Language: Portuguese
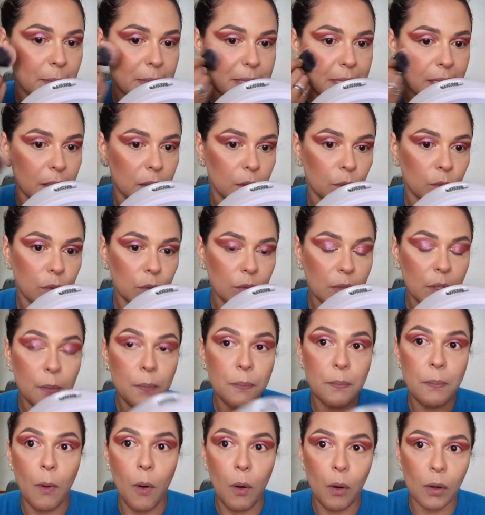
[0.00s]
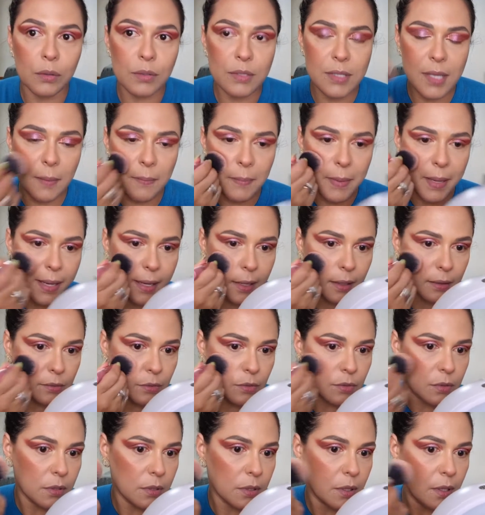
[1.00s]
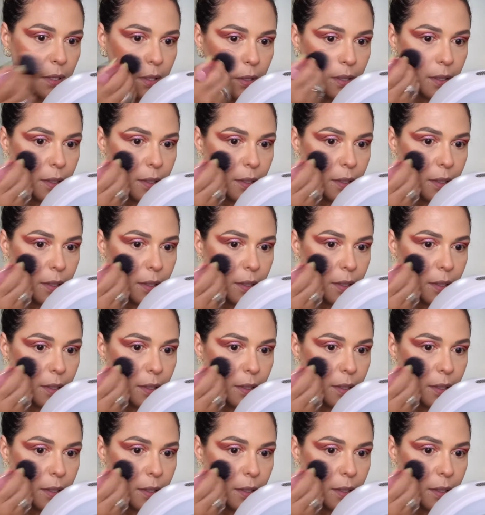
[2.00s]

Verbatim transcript: apesar que eu não tenho poros abertos.